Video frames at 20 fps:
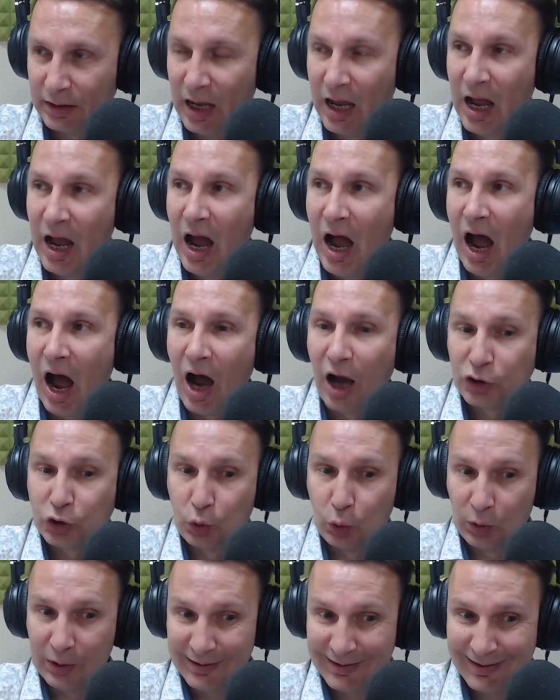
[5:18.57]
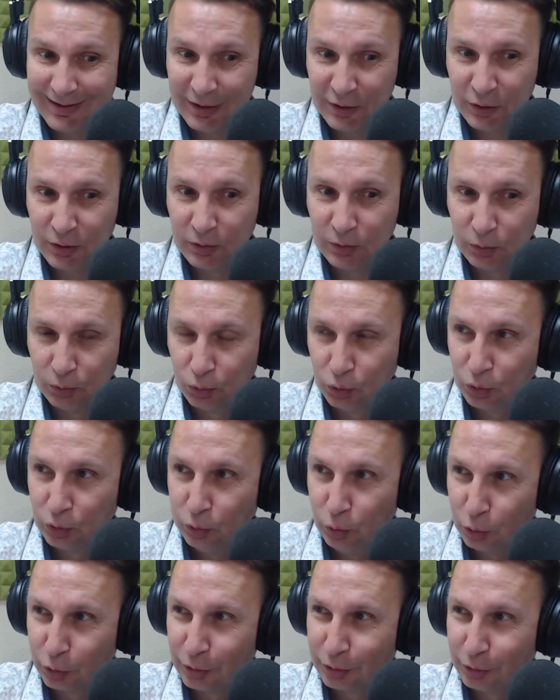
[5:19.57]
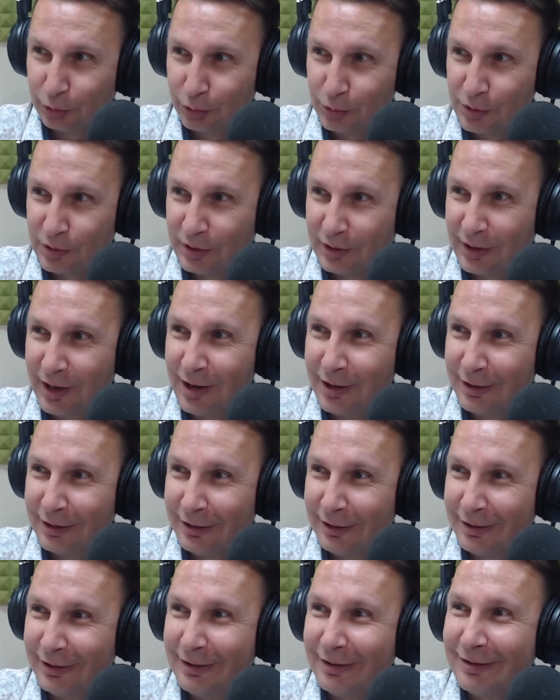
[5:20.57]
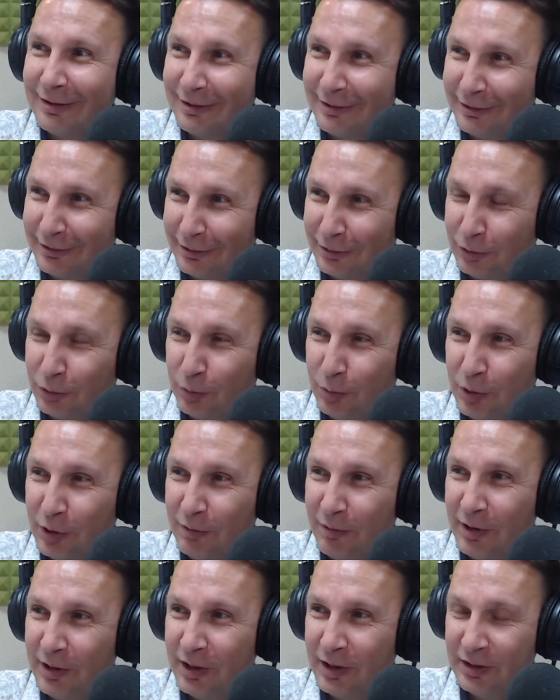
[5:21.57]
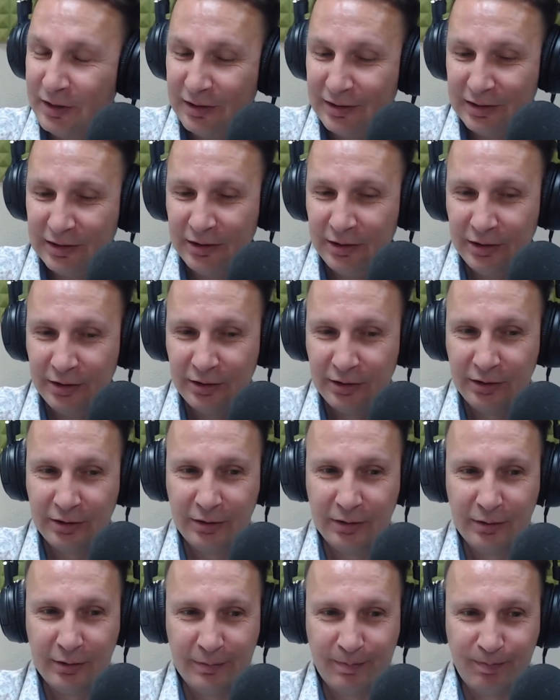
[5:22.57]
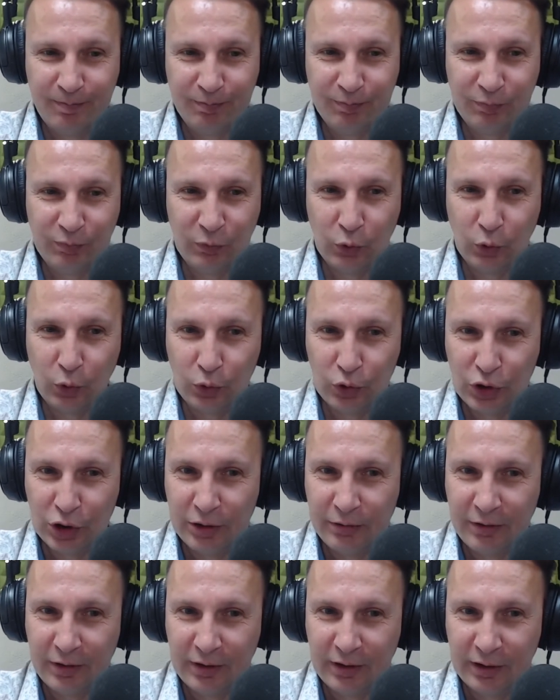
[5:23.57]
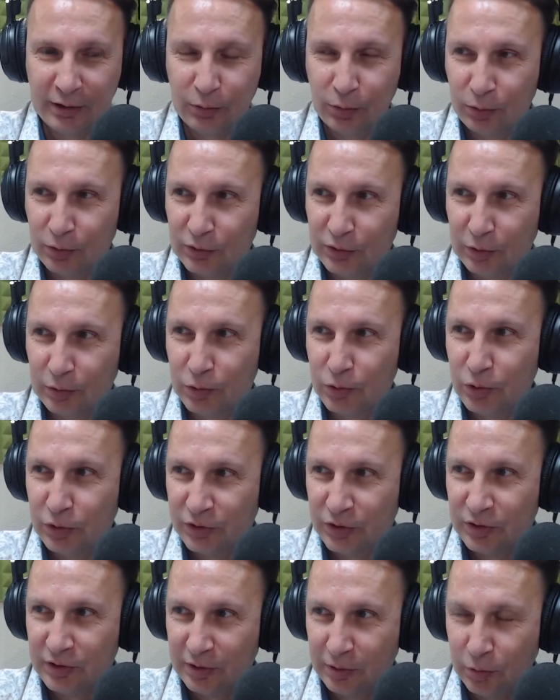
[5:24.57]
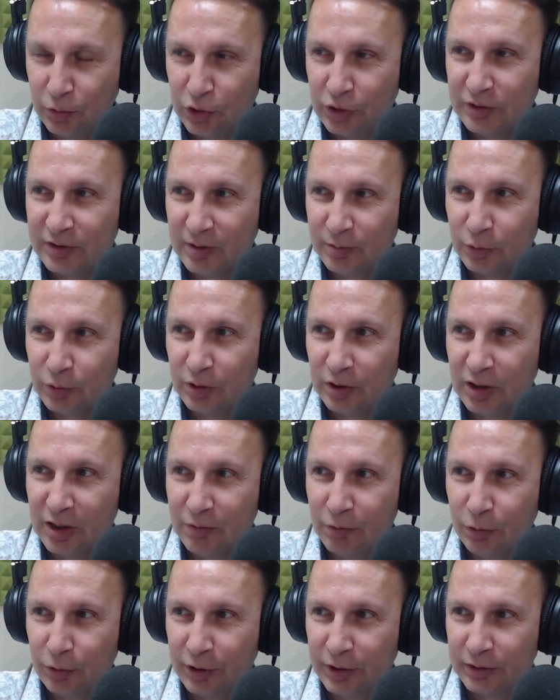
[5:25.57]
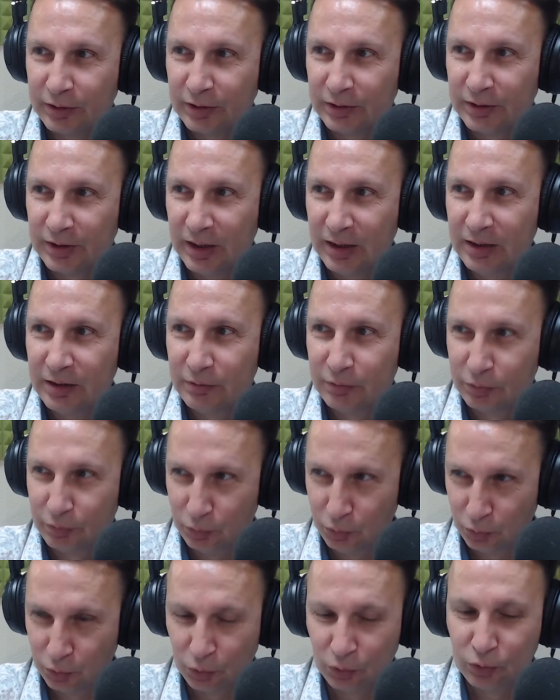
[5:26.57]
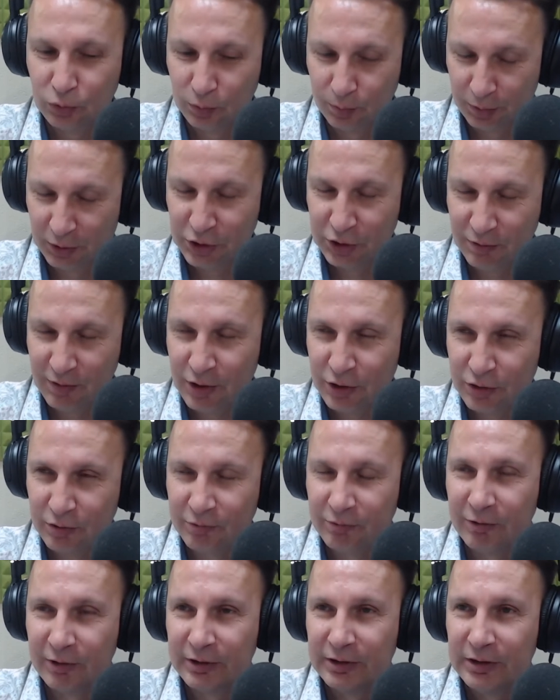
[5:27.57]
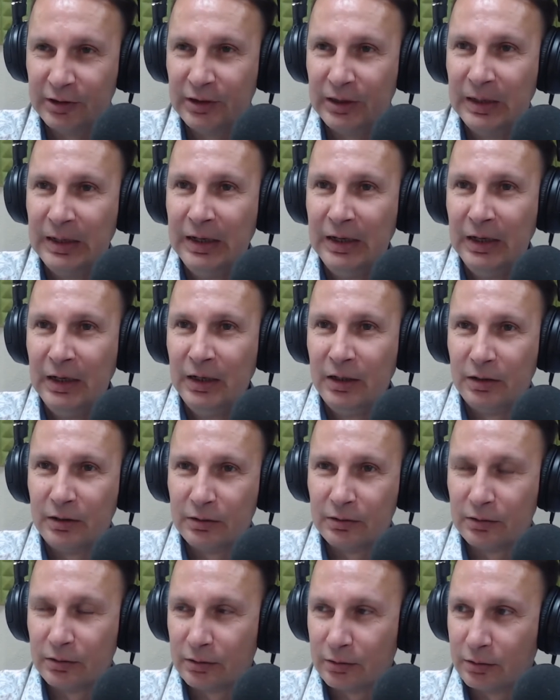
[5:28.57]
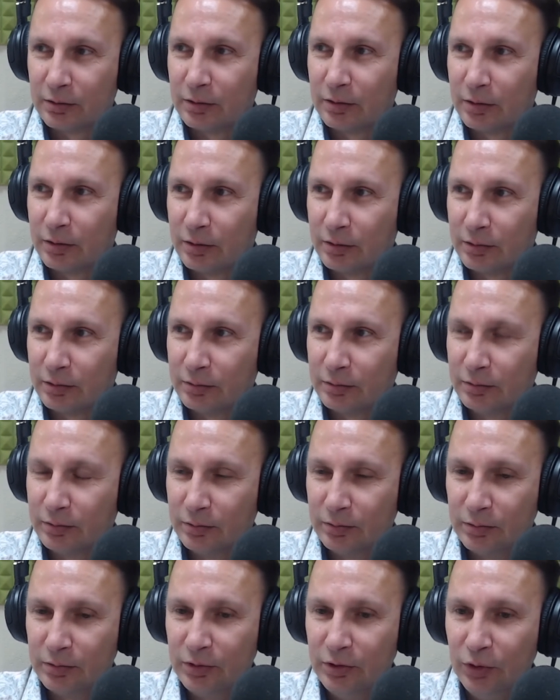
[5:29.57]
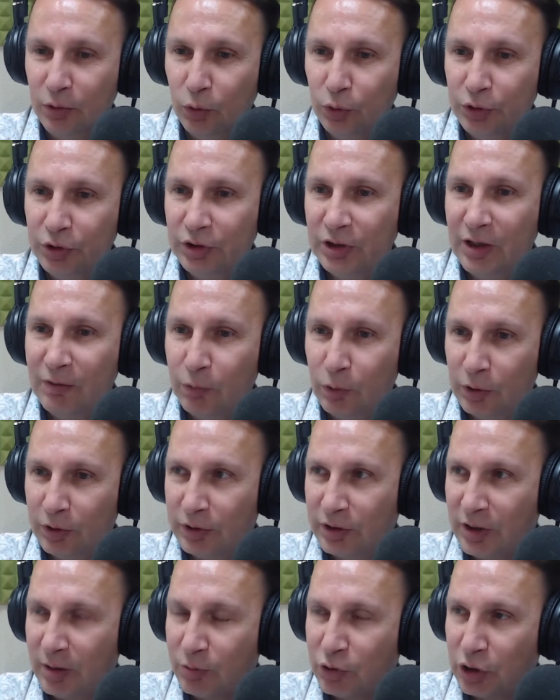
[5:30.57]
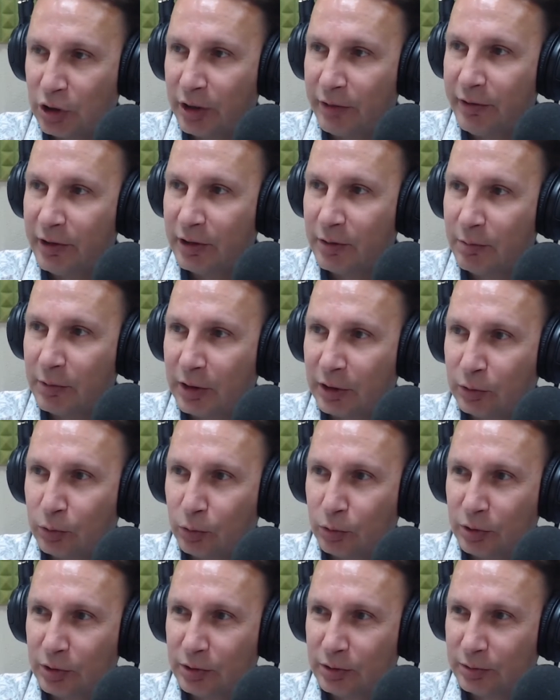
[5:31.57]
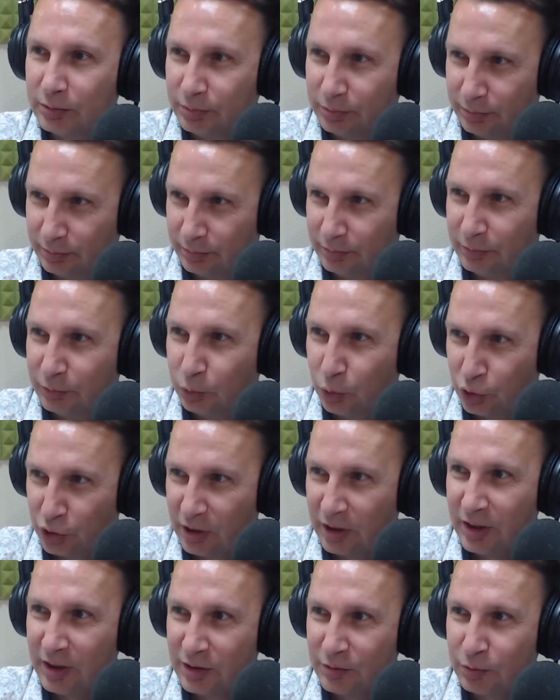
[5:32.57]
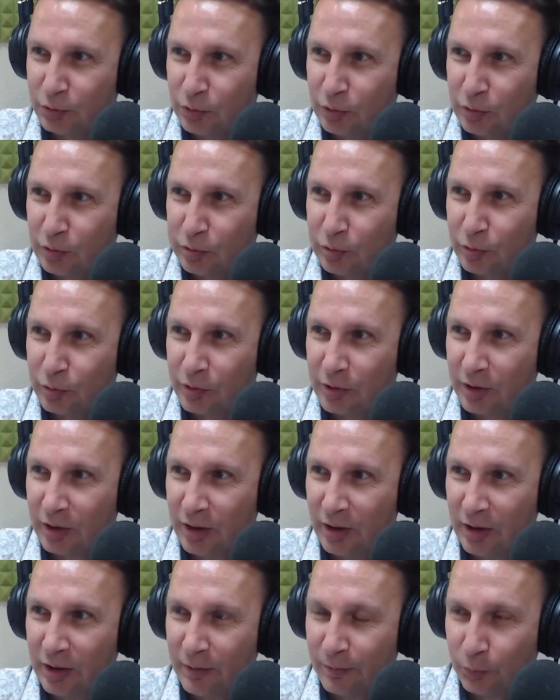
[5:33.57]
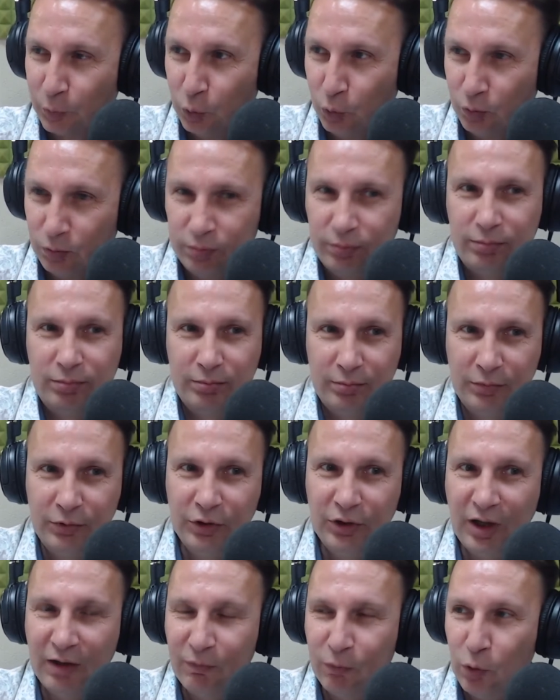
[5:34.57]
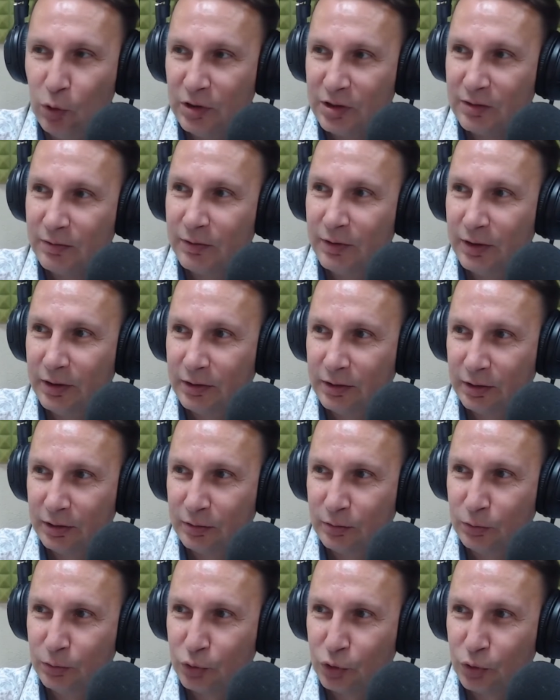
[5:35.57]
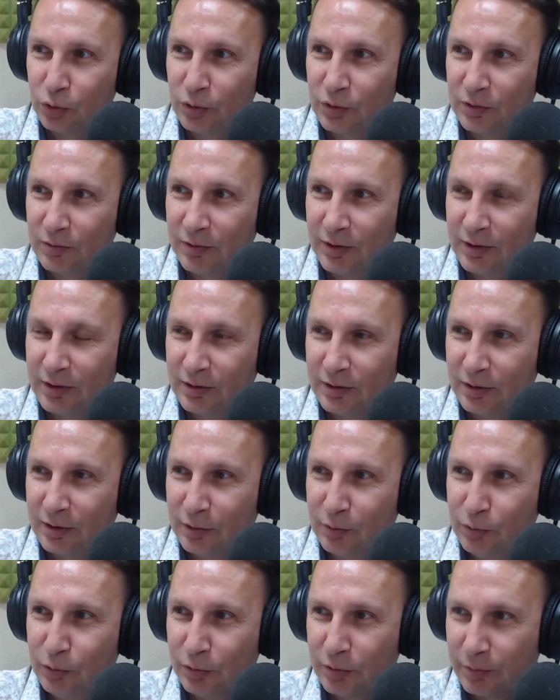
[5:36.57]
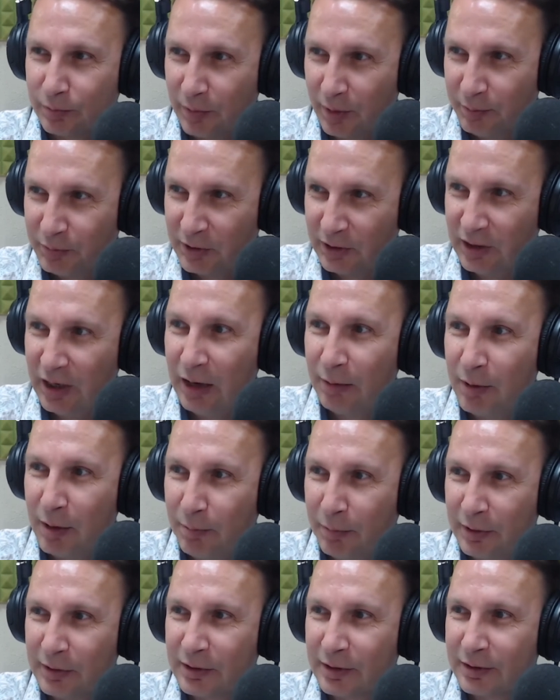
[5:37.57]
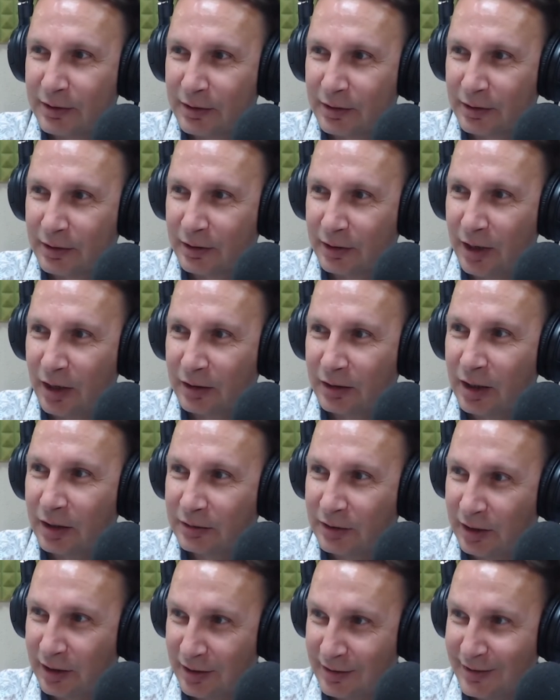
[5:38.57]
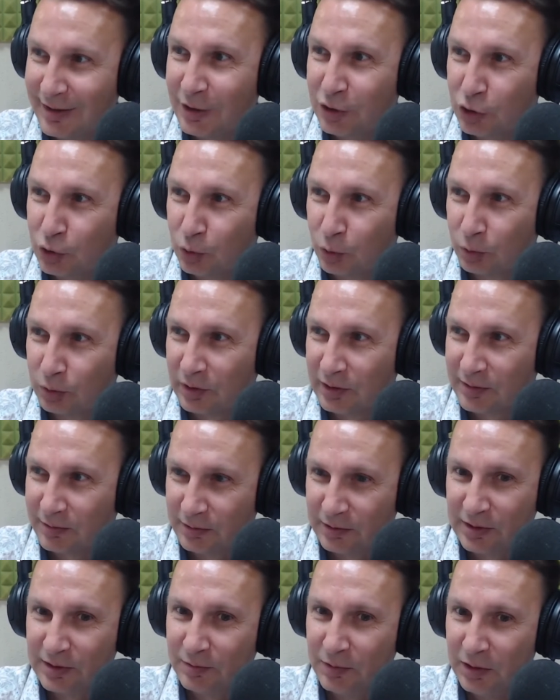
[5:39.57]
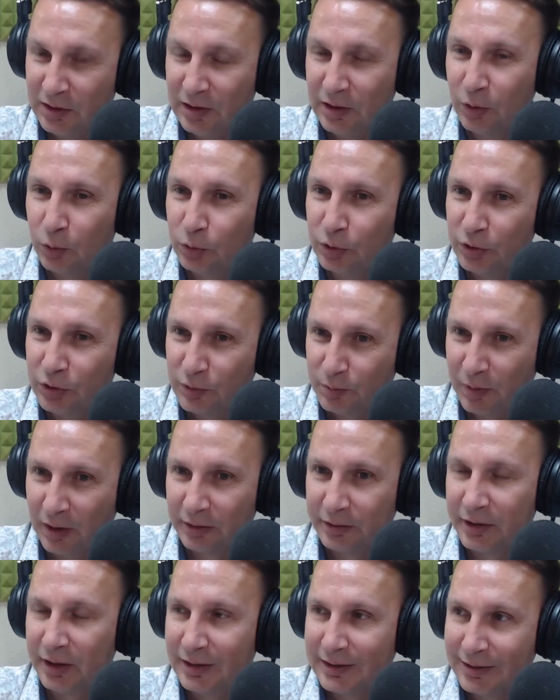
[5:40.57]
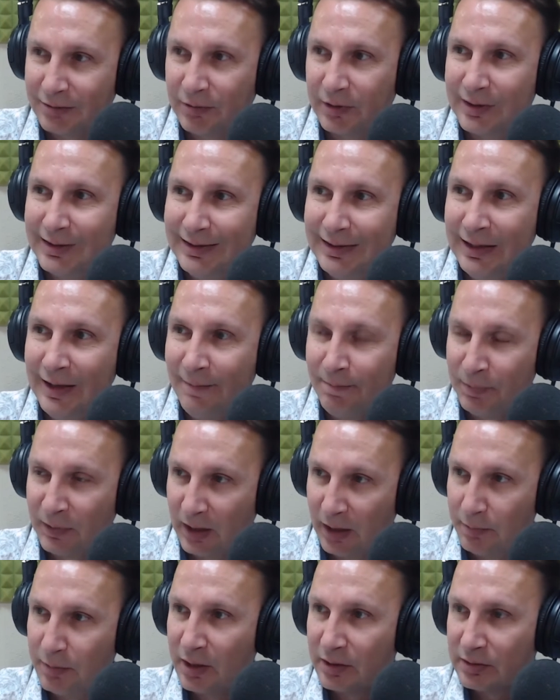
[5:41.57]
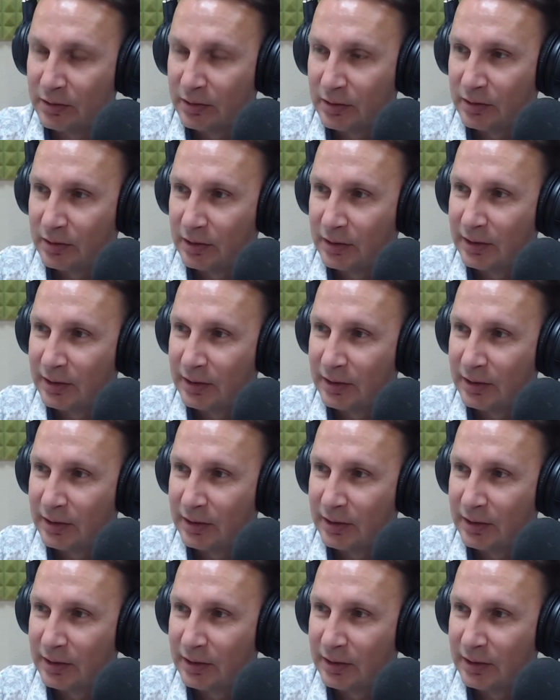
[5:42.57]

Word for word: Да, да? Конечно. А что касается услуг, то есть, как, э, э, грубо говоря, если тот человек, который заключил, заключил со мной договор ренты, да, ну, проживающий в квартире, э, и он недоволен тем человеком, который должен оказывать услуги, ну, недовольство это, ну, что называется, такое обтекаемое понятие. Ну, как, как доказать, дело. что действительно он не исполнял свои для начала, обязанности?